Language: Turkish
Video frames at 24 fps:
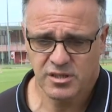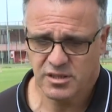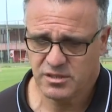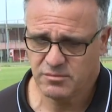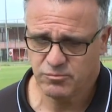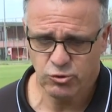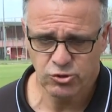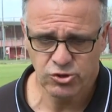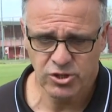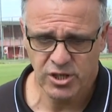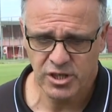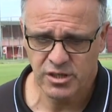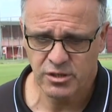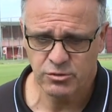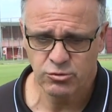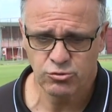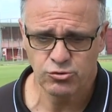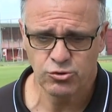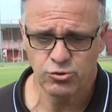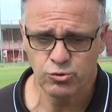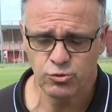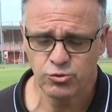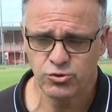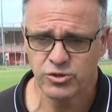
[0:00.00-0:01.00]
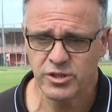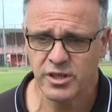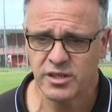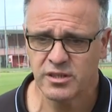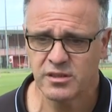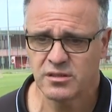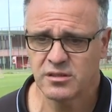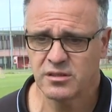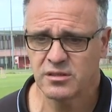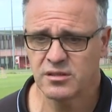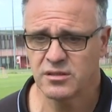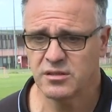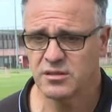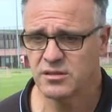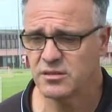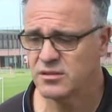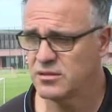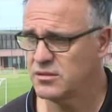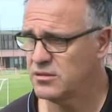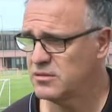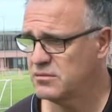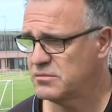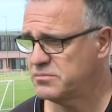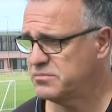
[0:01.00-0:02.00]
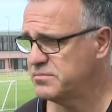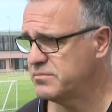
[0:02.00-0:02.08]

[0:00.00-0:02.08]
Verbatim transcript: Mücadele gücü yüksek e,